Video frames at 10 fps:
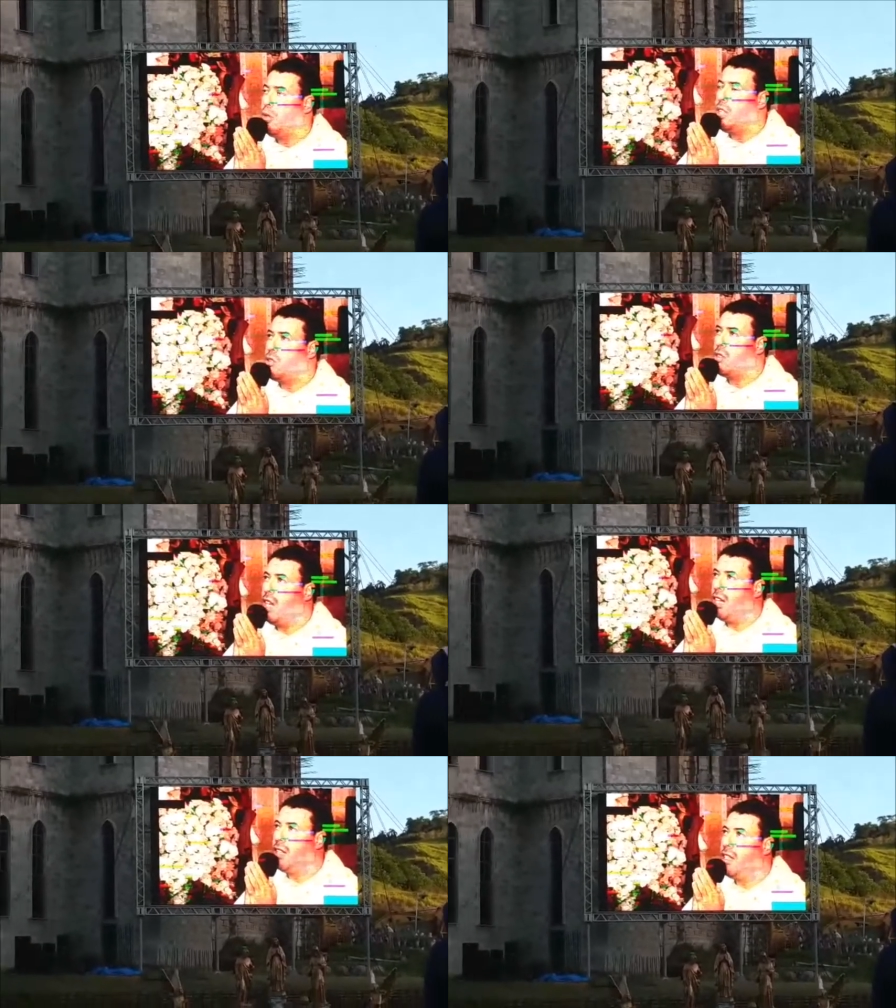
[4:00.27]
por isso
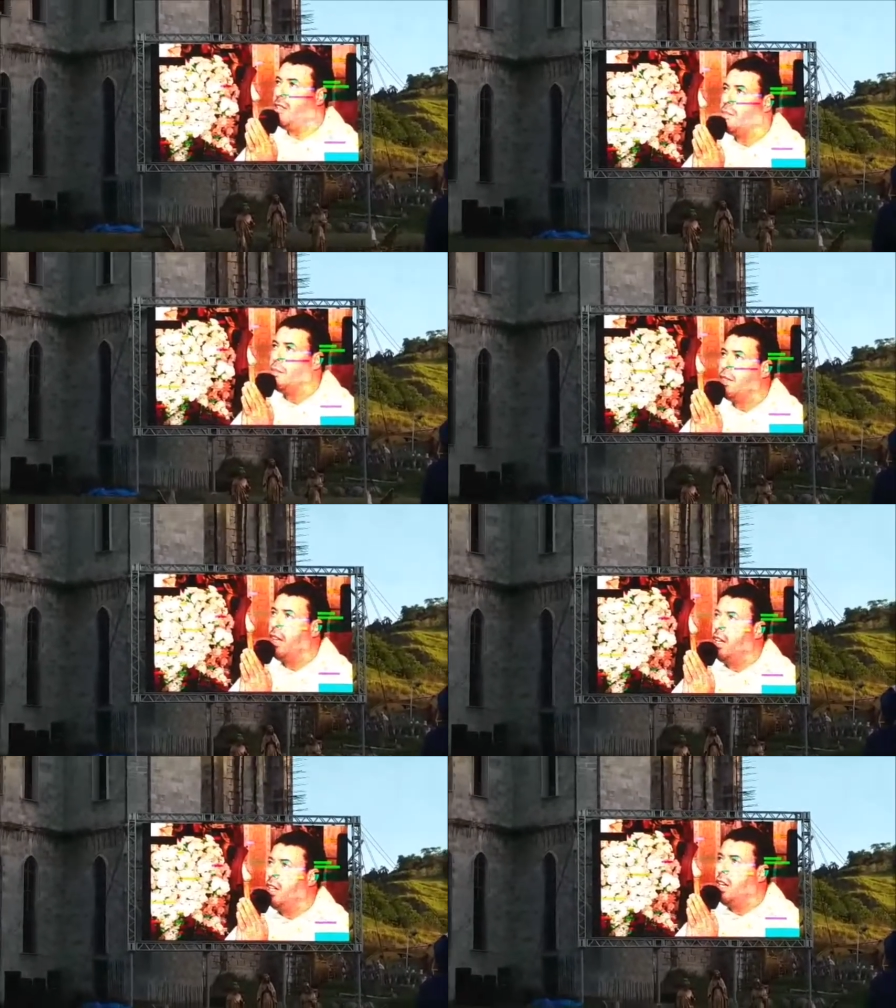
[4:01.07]
que aqui,
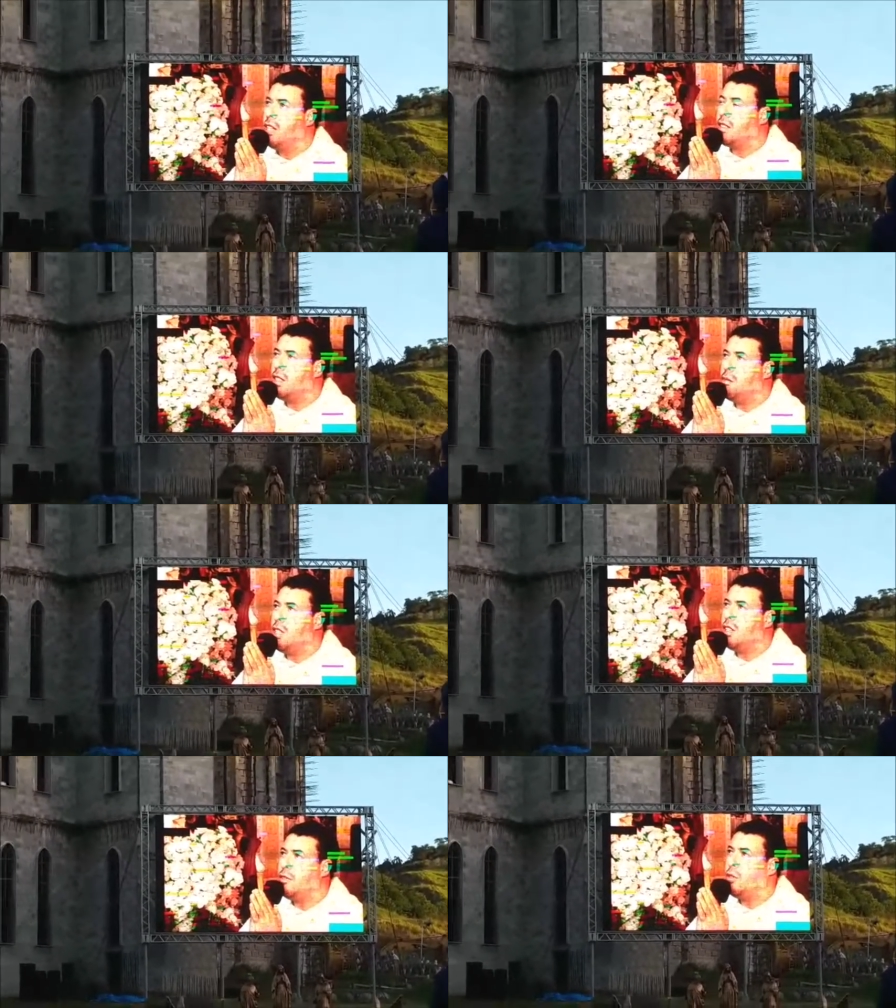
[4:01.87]
nesta
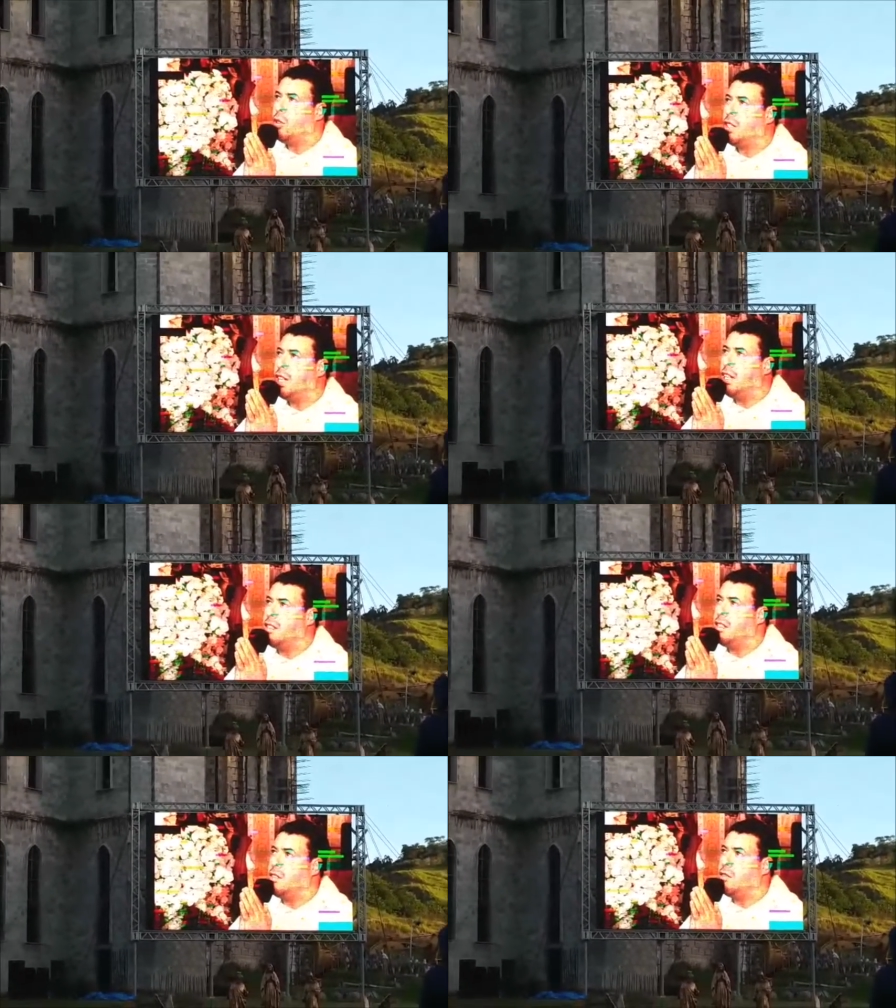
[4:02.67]
minha
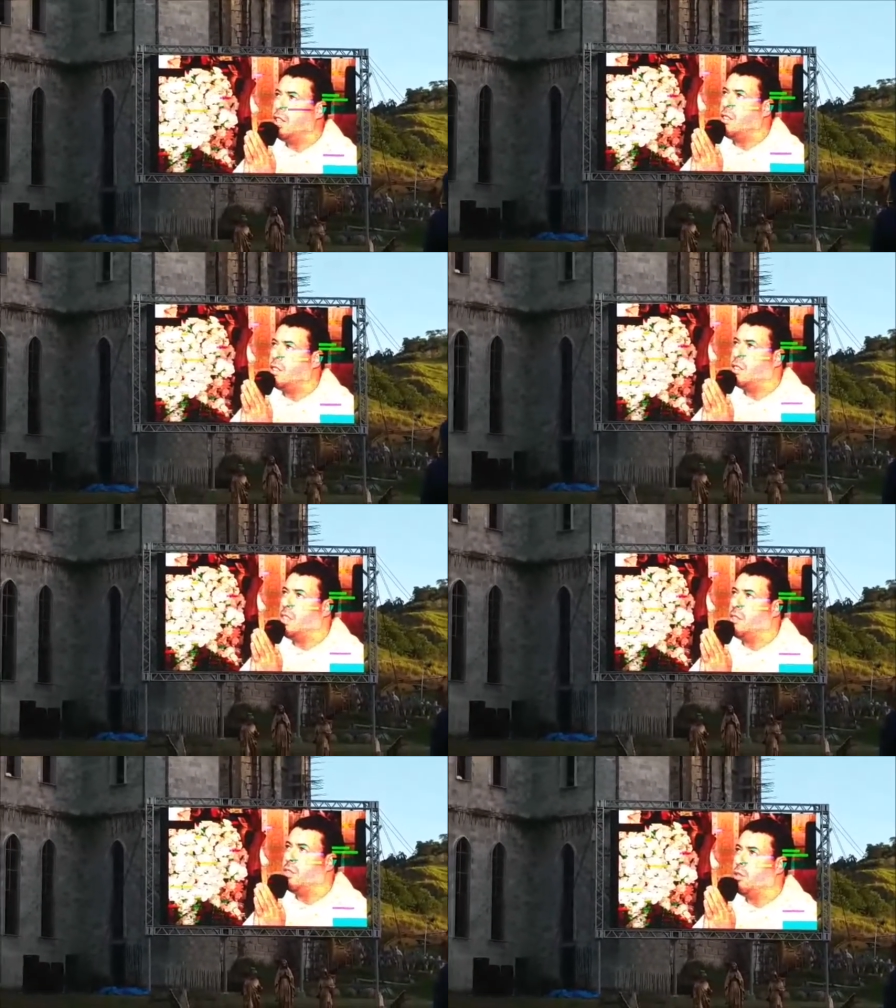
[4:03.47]
fortaleza
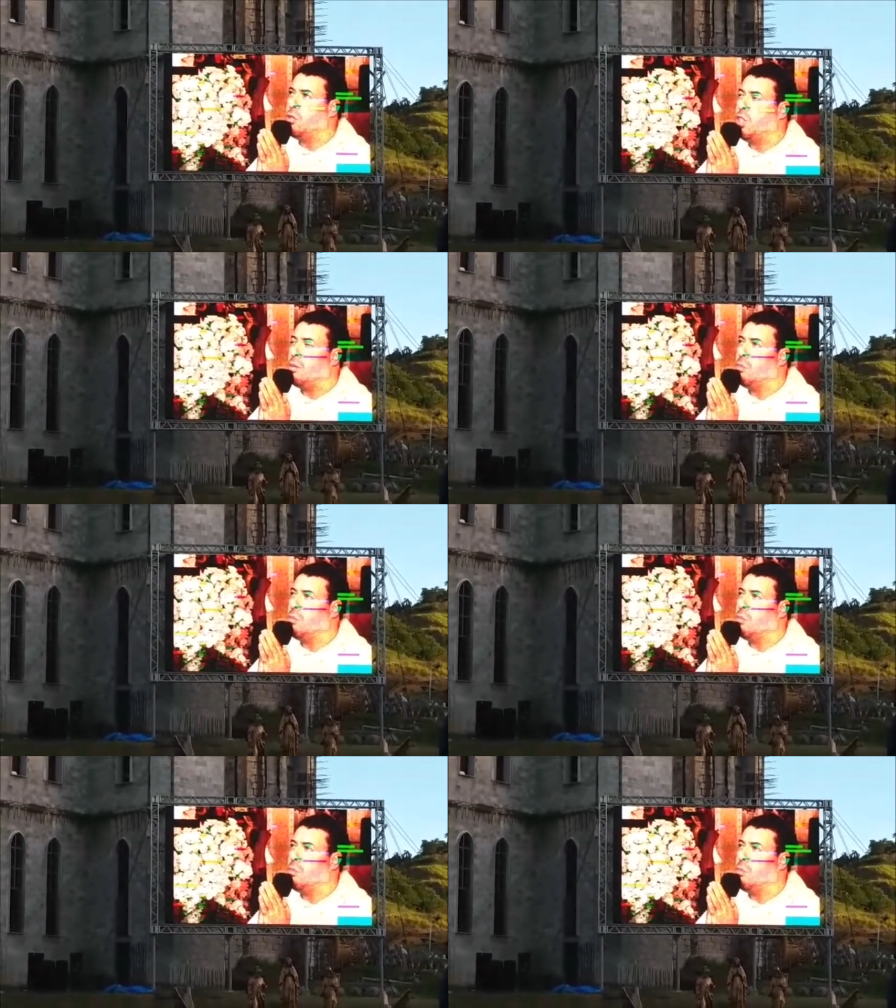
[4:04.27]
invencível de